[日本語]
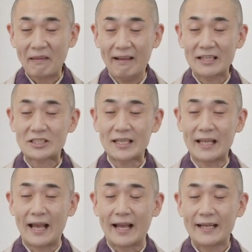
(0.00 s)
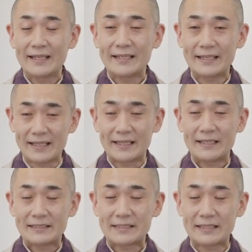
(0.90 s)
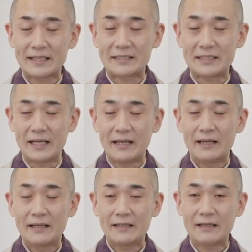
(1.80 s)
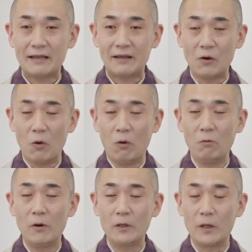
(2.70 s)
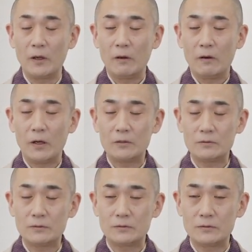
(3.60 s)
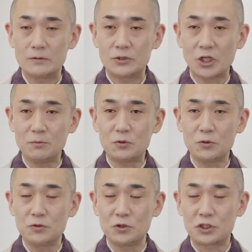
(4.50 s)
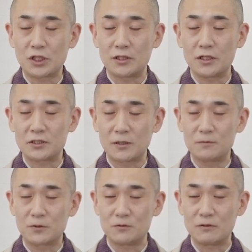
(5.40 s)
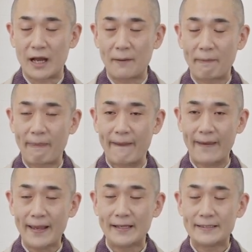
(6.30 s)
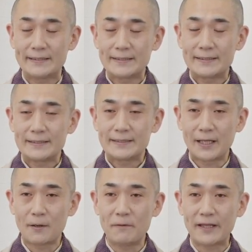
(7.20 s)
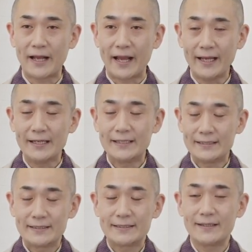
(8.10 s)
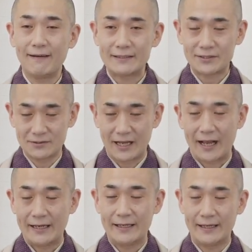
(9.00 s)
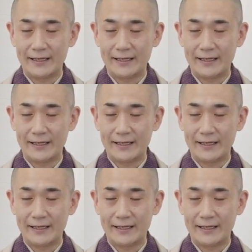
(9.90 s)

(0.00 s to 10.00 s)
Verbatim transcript: あ、佐田吉、お前ね、座布団どうしたんだよ、座布団は。並べたかい？ああ、そうか。